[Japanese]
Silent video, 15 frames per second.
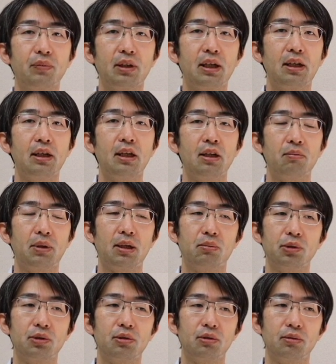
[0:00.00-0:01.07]
でまあ
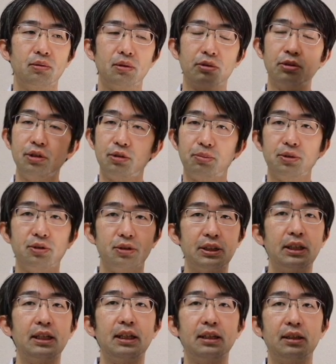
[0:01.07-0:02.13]
もちろんそういうスポーツし
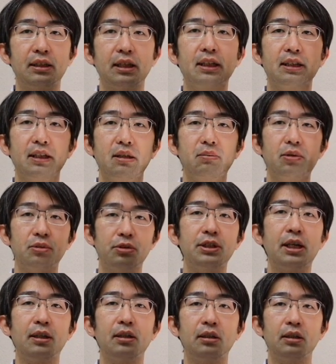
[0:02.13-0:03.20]
てないって方でも、普
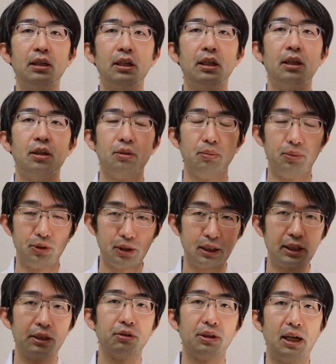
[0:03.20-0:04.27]
段ぶつ
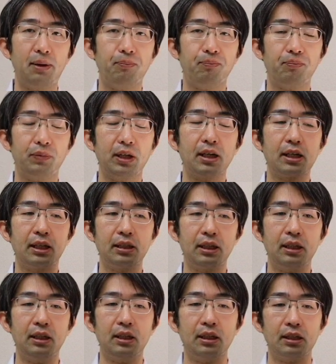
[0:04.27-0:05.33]
けたとかなんか
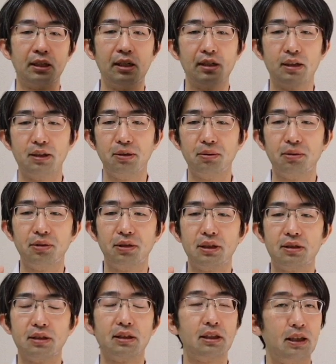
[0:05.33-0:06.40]
で眼窩底骨
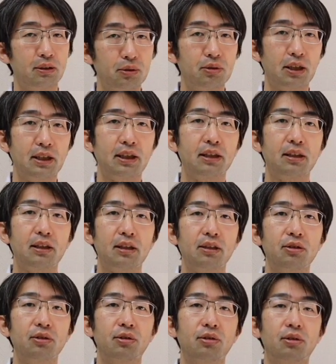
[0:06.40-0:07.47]
折なのかどうかなって
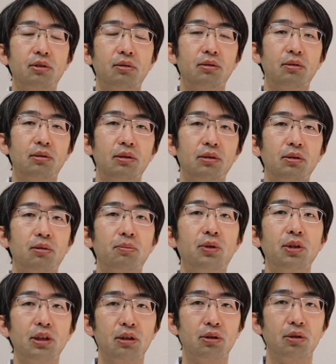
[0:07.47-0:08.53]
いうののあの
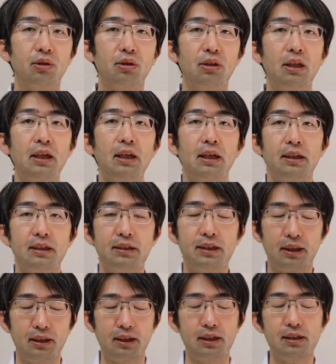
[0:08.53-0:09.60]
ポイントと
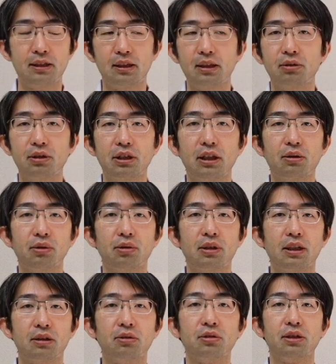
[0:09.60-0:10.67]
絶対知っておきたいこと
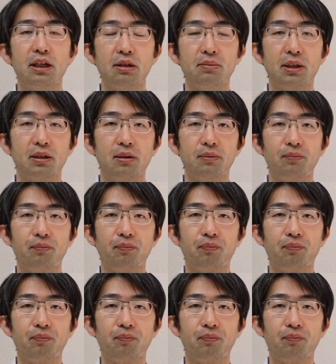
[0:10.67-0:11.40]
がひとつあります。